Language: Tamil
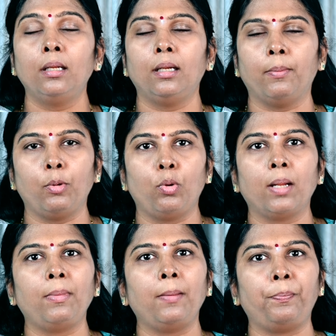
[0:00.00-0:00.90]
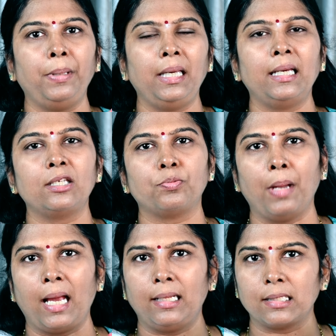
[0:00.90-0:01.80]
நம்ம உடம்புல பிஹெச்
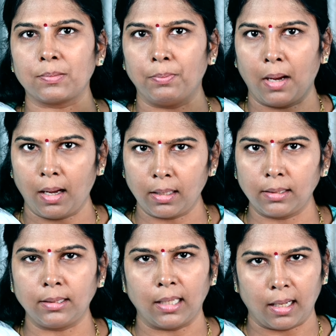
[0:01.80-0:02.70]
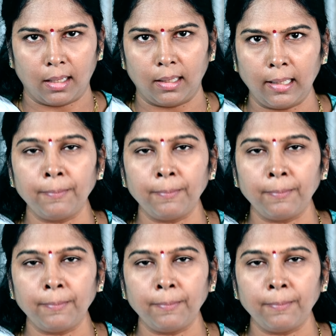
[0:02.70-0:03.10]
பேலன்ஸ் மாறுறதுனால